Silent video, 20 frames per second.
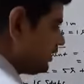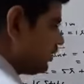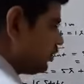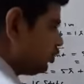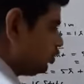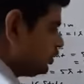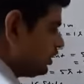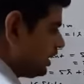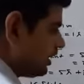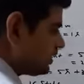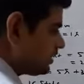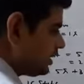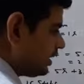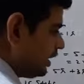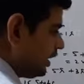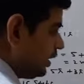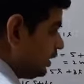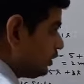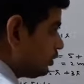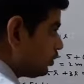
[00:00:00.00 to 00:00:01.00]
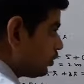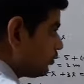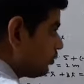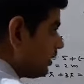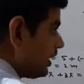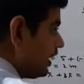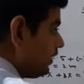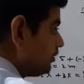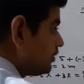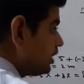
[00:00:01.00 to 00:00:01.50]
देखो ध्यान से एट और
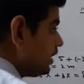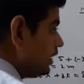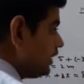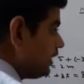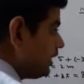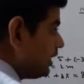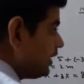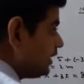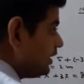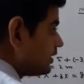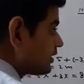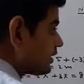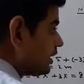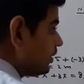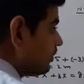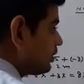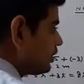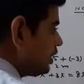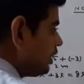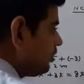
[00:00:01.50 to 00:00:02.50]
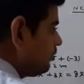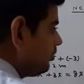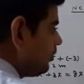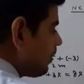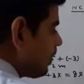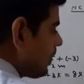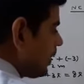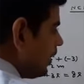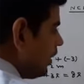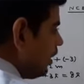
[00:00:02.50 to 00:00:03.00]
फाइव थर्टीन इसका मतलब
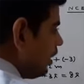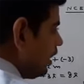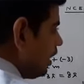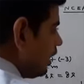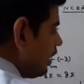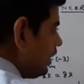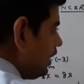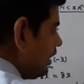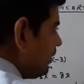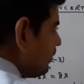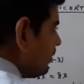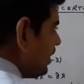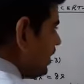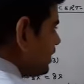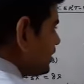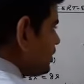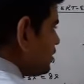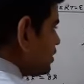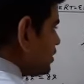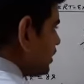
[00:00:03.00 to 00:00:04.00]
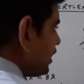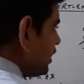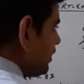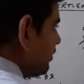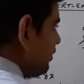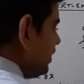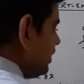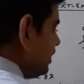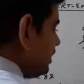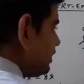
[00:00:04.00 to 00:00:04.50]
अगले पांच स्टेप
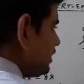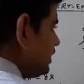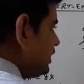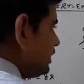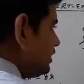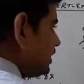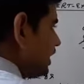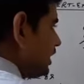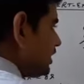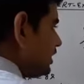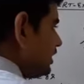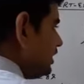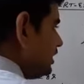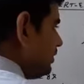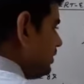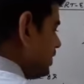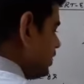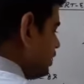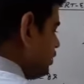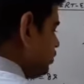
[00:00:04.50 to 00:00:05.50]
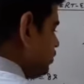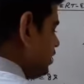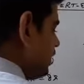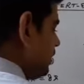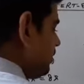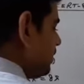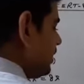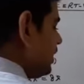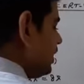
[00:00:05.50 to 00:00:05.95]
गिरते जाते ही बेटा देखो यहाँ पे